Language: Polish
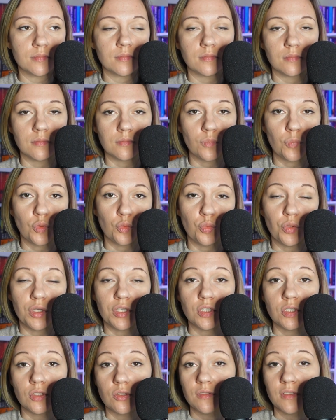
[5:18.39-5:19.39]
Mm,
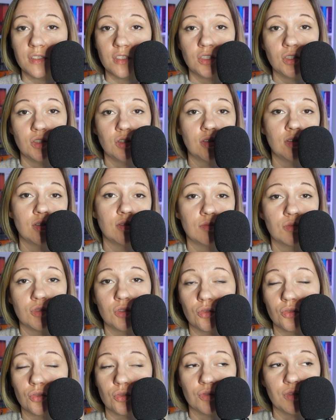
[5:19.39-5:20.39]
próbuje się dowiedzieć
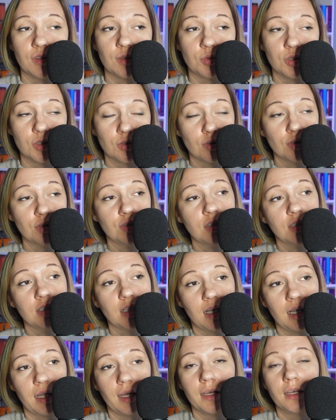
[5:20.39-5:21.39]
coś o swojej przeszłości,
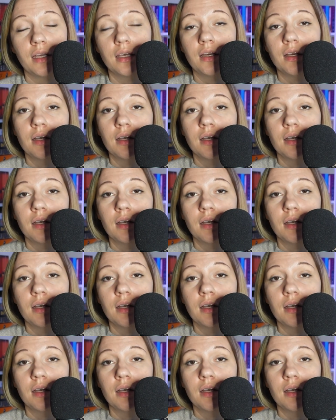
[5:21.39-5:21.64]
ale